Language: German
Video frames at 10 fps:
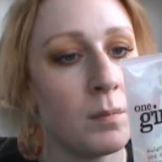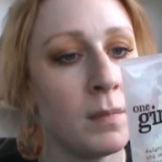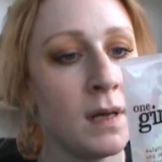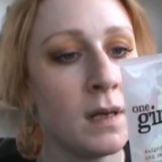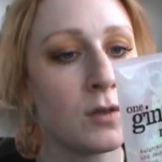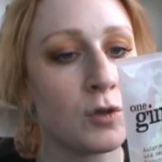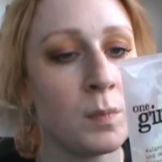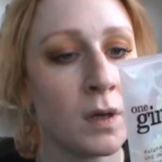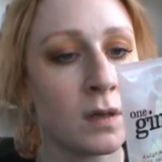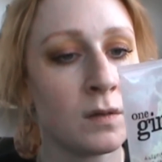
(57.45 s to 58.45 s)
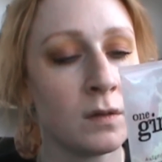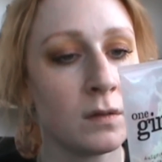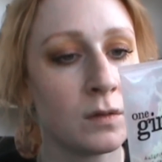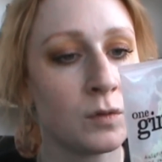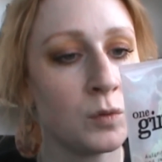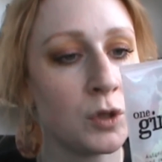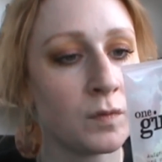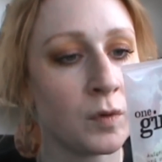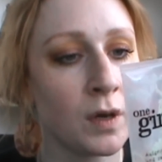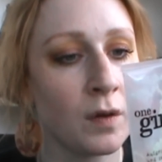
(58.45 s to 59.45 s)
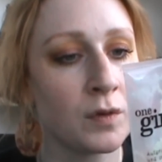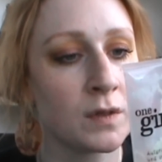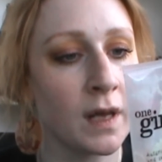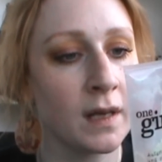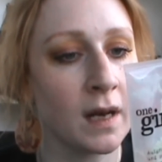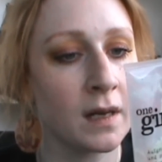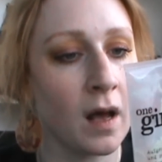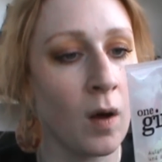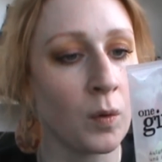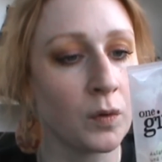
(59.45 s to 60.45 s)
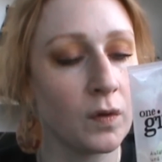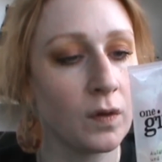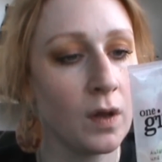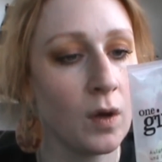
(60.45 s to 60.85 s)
Mildes Schmirgel-Duschwunder für seidenglatte Haut.